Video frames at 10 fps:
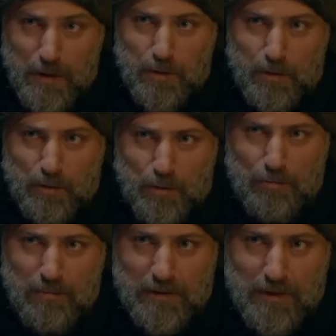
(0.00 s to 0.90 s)
تهديدا
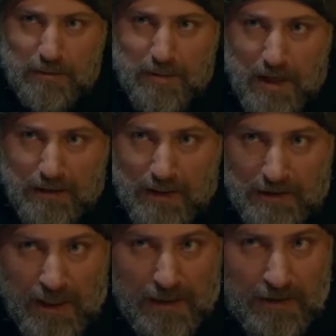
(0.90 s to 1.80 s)
قويا
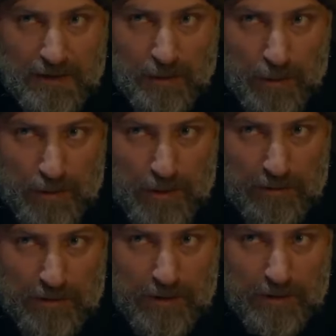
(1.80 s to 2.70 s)
لدولتنا من دون
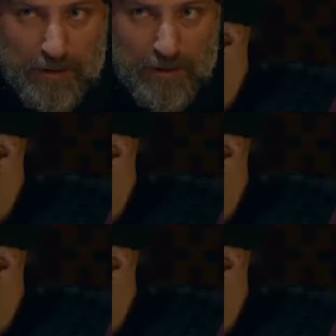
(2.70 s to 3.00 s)
تردد